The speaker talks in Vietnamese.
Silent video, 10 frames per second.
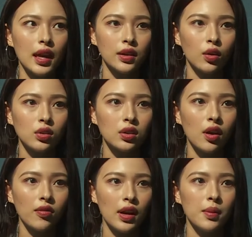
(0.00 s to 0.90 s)
vậy thôi chứ
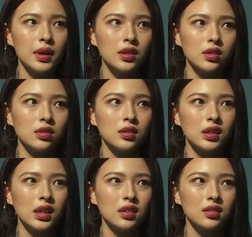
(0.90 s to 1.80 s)
không phải là bình thường
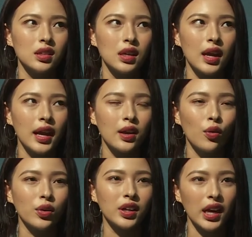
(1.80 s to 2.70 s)
là chị hay
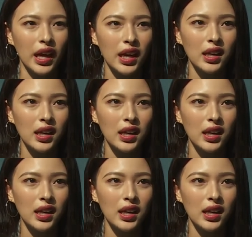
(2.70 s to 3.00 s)
ngồi kể